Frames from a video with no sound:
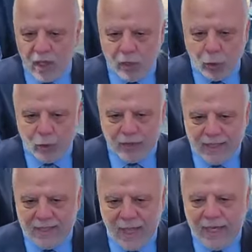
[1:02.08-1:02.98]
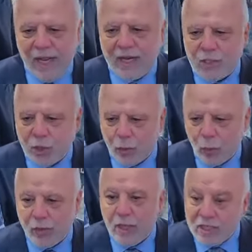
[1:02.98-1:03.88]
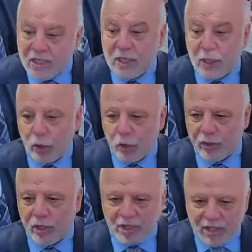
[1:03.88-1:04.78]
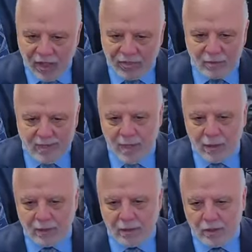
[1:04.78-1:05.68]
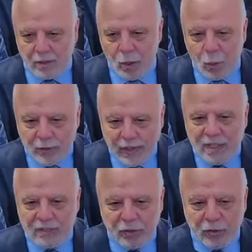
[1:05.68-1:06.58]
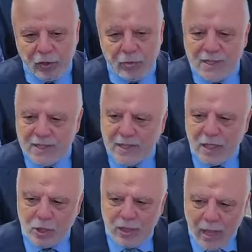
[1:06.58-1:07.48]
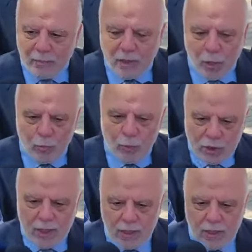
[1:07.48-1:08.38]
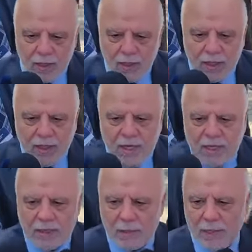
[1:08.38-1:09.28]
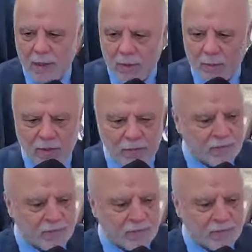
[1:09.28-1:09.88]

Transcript: احنا كنا نركز على عناصر النهوض نقدر ننهض نهضنا بالسابق ونقدر ننهض بس يحتاج لنا عمل دوب وإن شاء الله العراق يقدم إلى